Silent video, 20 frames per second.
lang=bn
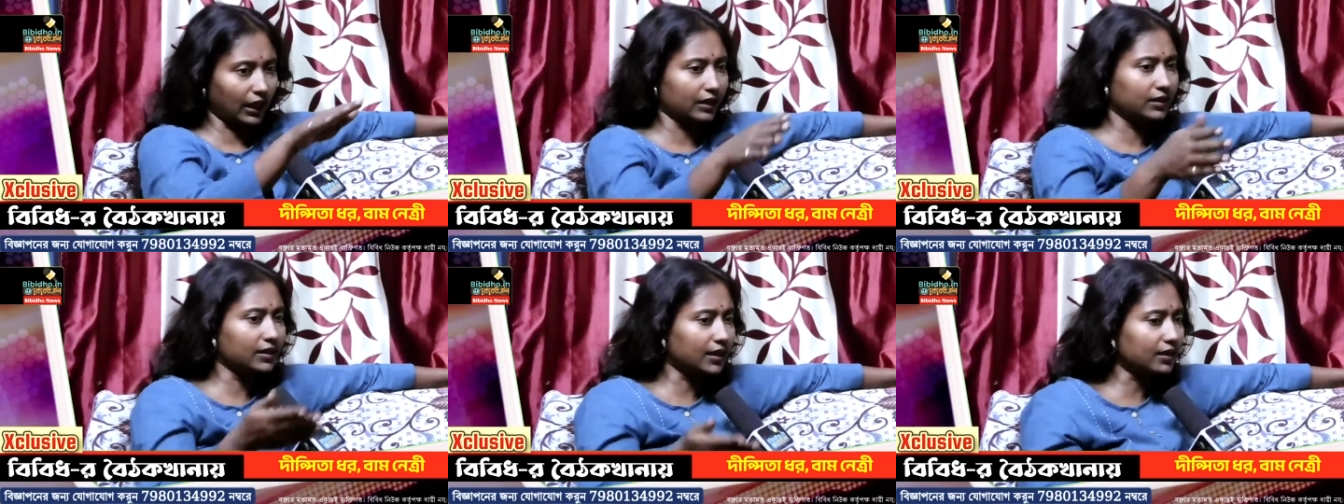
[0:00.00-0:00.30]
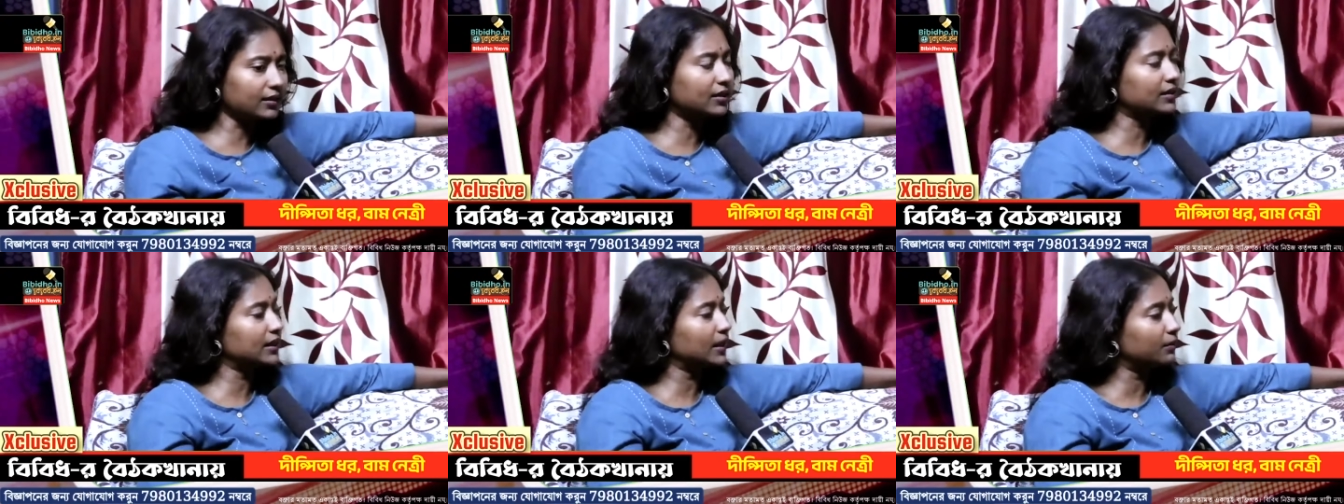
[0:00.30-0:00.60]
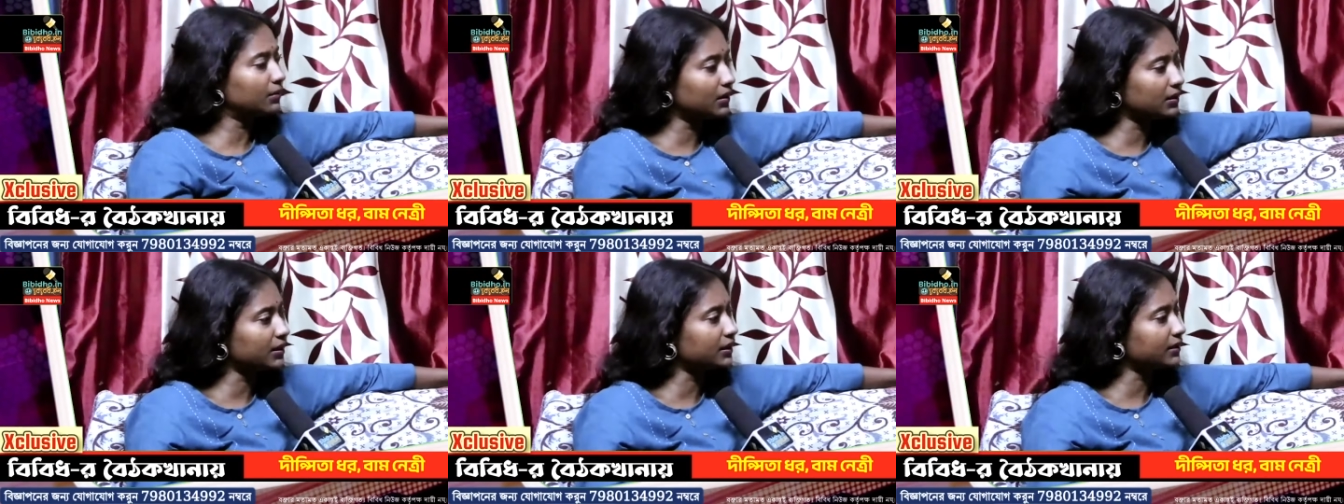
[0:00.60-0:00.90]
আন্ডার দ্য
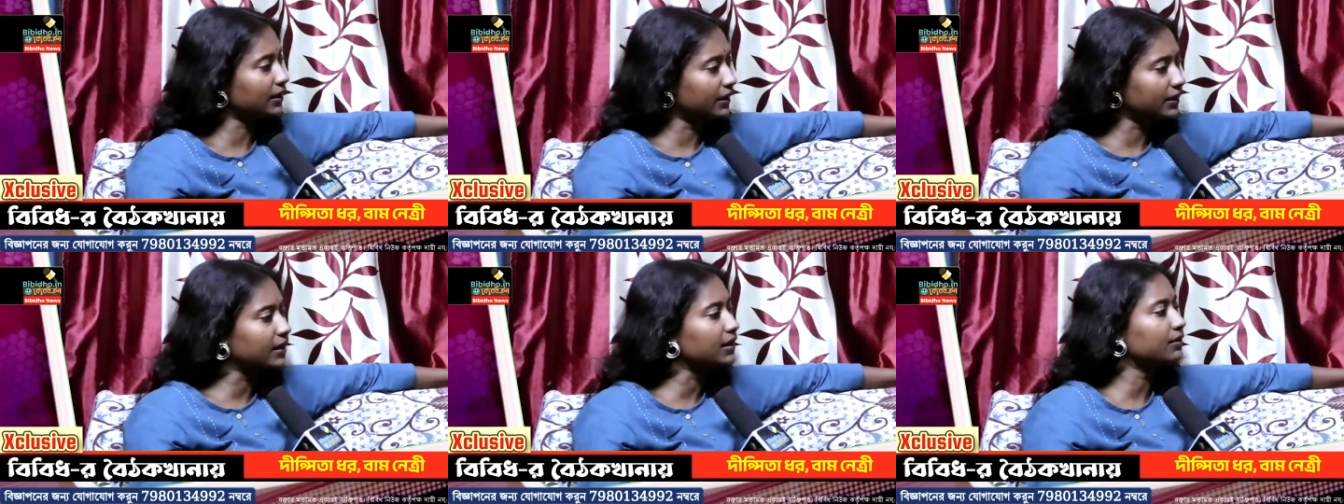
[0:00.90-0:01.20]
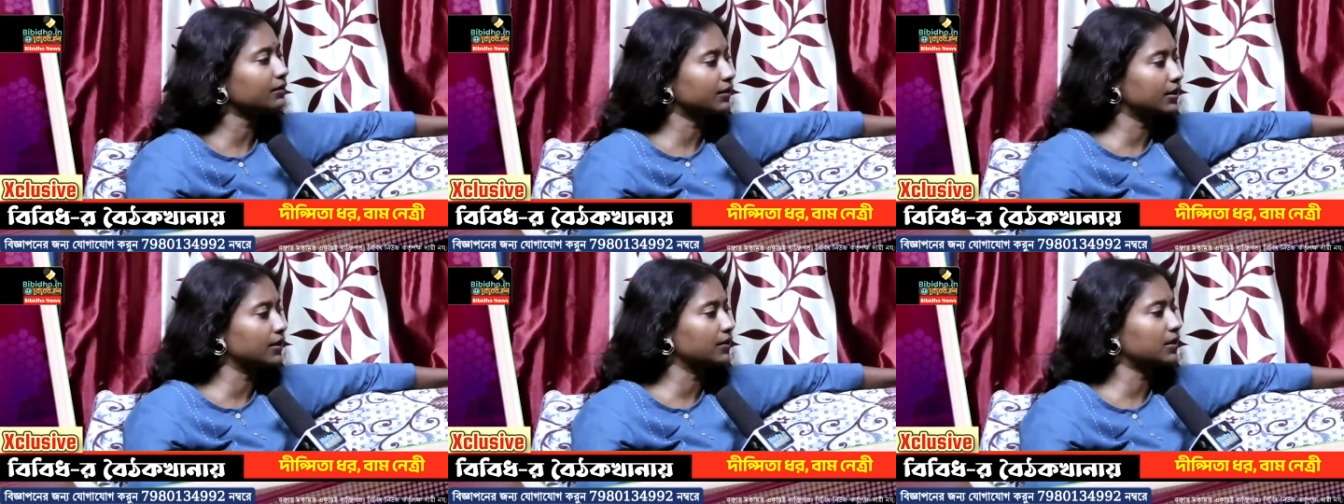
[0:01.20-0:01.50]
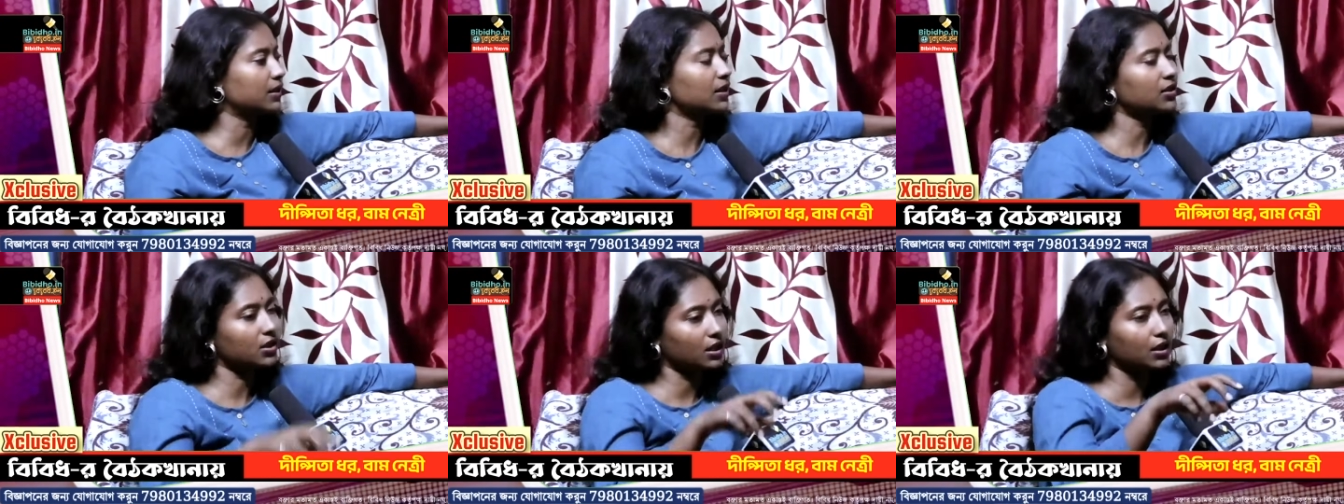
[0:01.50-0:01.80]
টেবিল যে সেটিং হয়ে
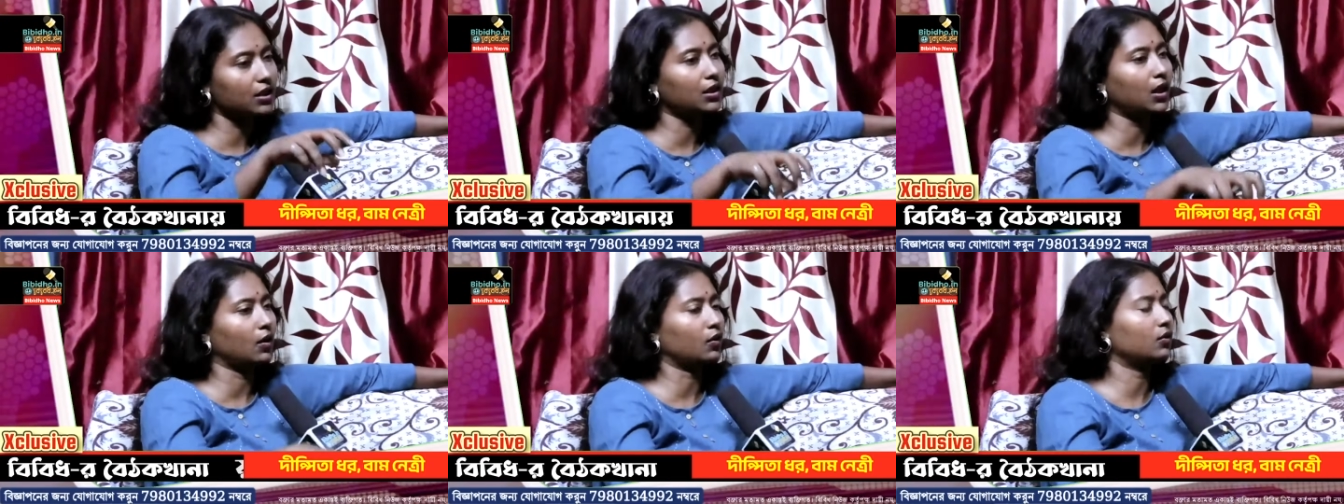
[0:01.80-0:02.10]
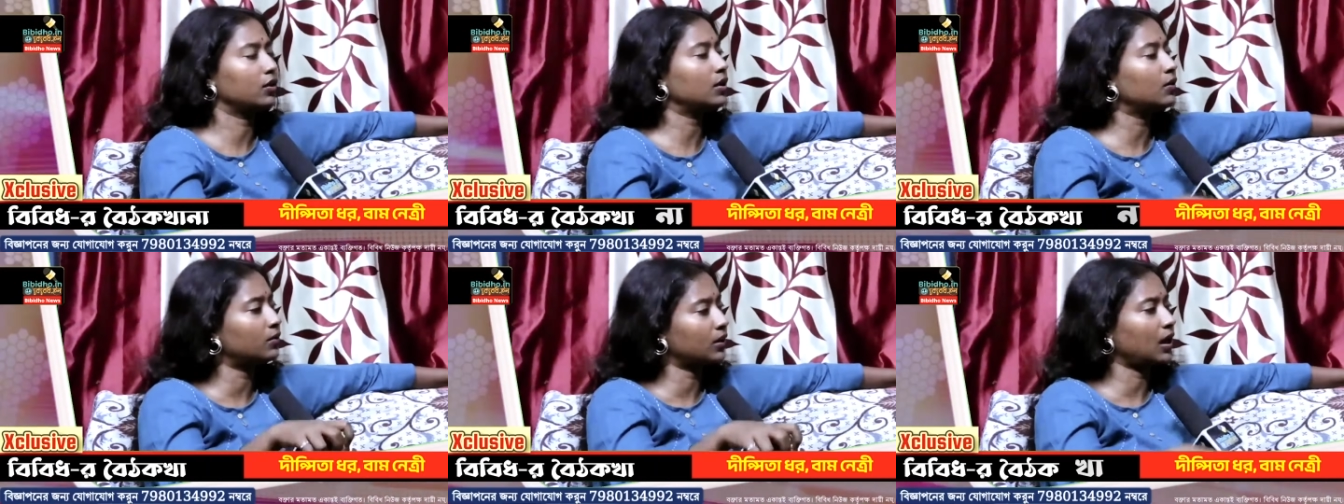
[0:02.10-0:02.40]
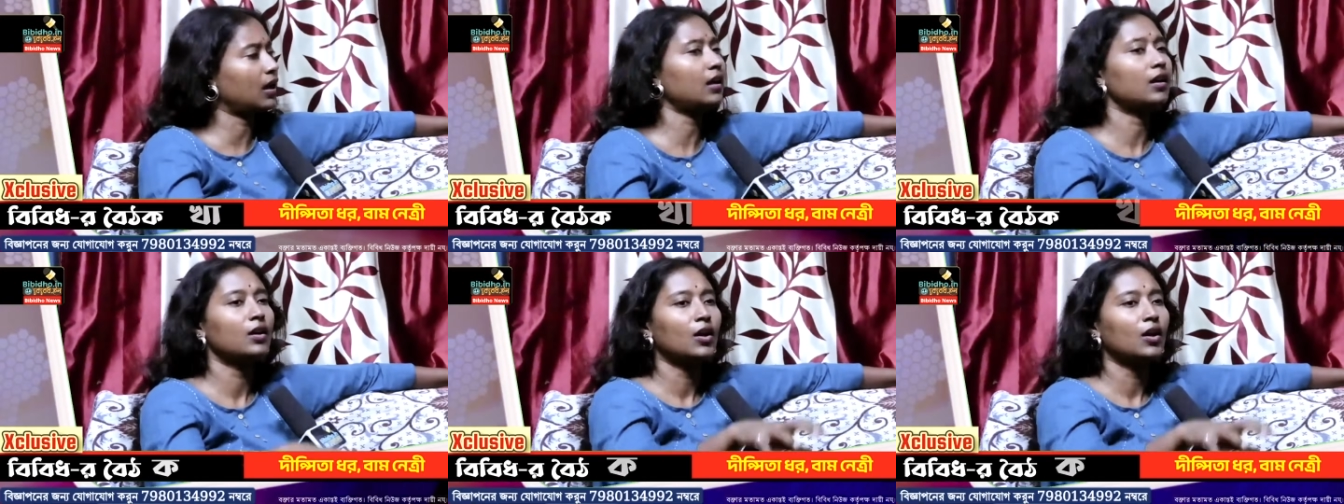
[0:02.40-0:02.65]
রয়েছে সেই কারণে ওরা